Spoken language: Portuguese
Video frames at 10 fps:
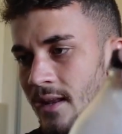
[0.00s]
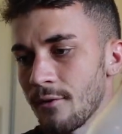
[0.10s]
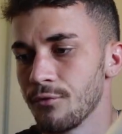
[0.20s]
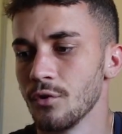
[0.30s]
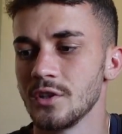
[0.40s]

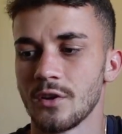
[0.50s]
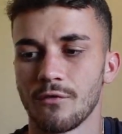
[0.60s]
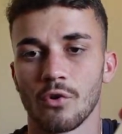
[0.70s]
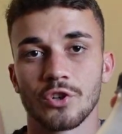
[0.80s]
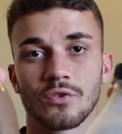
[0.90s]
na Foods. Eu
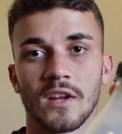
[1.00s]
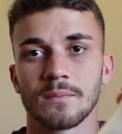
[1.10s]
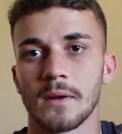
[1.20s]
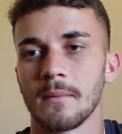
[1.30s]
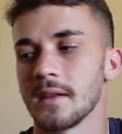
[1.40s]
vou continuar
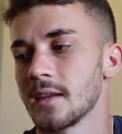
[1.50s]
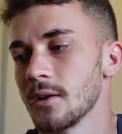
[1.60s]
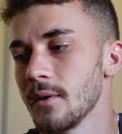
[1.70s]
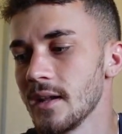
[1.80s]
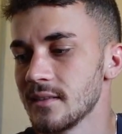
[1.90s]

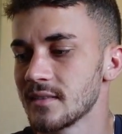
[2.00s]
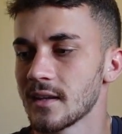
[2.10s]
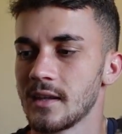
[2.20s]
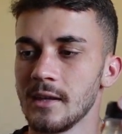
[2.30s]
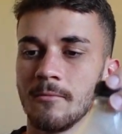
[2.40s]
experimentando eles
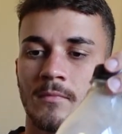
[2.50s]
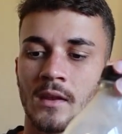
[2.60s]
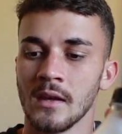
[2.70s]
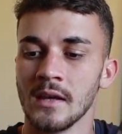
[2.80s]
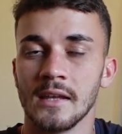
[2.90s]
aqui
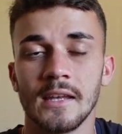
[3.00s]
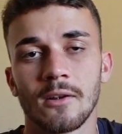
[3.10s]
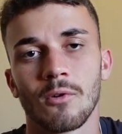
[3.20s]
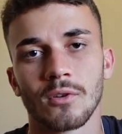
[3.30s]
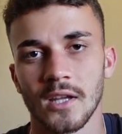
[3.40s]
e
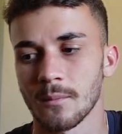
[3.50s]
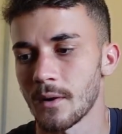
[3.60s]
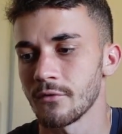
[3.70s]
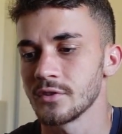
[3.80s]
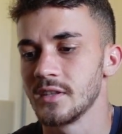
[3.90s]
contando
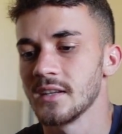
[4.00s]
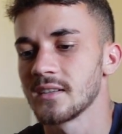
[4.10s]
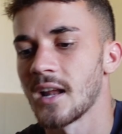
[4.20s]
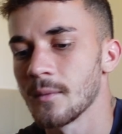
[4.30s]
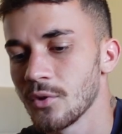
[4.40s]
para
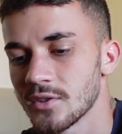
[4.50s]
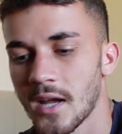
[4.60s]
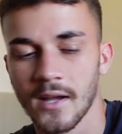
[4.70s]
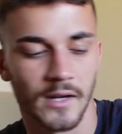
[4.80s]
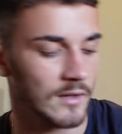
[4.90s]
vocês lá no meu
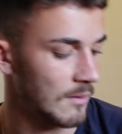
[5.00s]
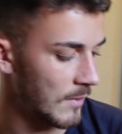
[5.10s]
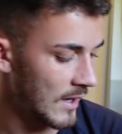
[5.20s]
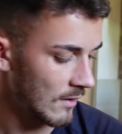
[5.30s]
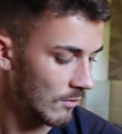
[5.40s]
Instagram
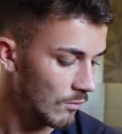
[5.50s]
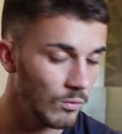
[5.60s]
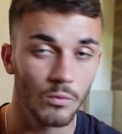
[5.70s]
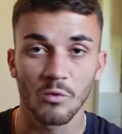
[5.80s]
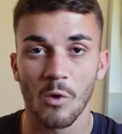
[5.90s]
também
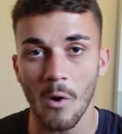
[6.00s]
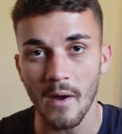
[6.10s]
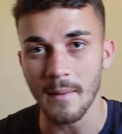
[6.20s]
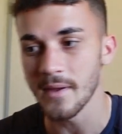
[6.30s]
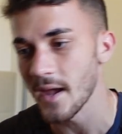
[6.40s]
qual
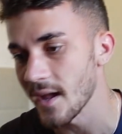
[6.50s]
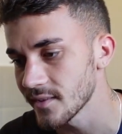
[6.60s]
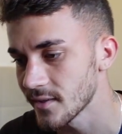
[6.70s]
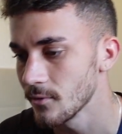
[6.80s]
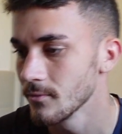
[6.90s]
é a minha
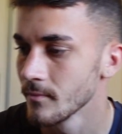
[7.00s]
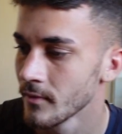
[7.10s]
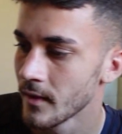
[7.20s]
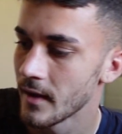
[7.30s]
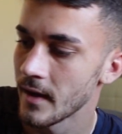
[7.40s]
reação
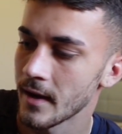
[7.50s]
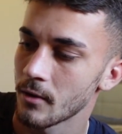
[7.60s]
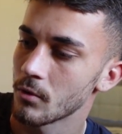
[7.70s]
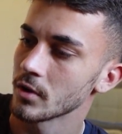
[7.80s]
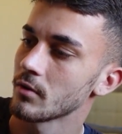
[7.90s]

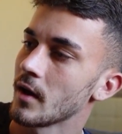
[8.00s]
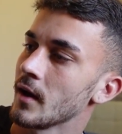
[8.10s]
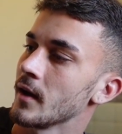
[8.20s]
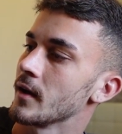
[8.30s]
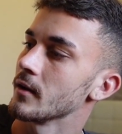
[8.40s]
é, quanto,
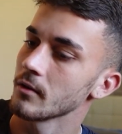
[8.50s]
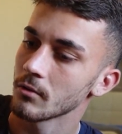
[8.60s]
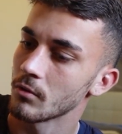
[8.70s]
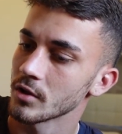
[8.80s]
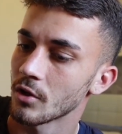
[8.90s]
a,
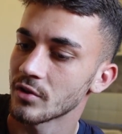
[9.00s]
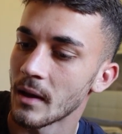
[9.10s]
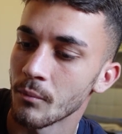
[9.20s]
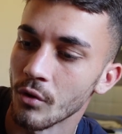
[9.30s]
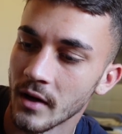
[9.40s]
quanto ao
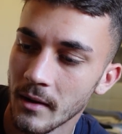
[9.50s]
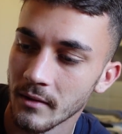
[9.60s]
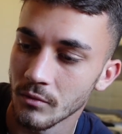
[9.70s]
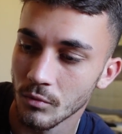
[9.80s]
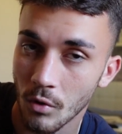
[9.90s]
sabor,
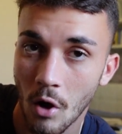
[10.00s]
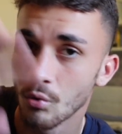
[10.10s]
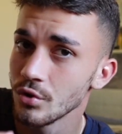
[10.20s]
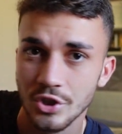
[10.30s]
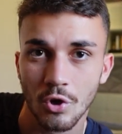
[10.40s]
né?
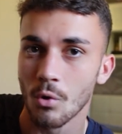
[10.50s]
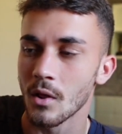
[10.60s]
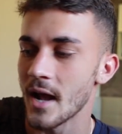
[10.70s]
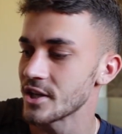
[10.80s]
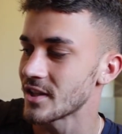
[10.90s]
O de
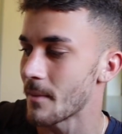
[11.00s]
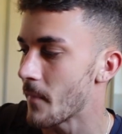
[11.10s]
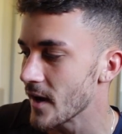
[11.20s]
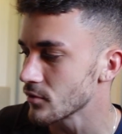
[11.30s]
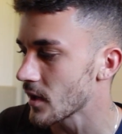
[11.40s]
chocolate está
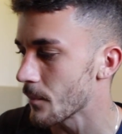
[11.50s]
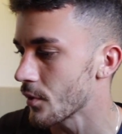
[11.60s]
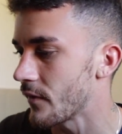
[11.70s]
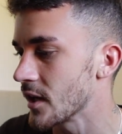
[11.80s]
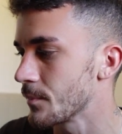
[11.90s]
mais do que
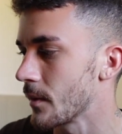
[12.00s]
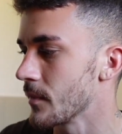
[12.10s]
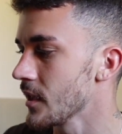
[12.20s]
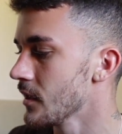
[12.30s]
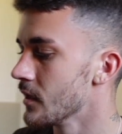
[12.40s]
aprovado para
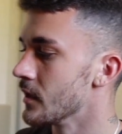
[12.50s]
mim.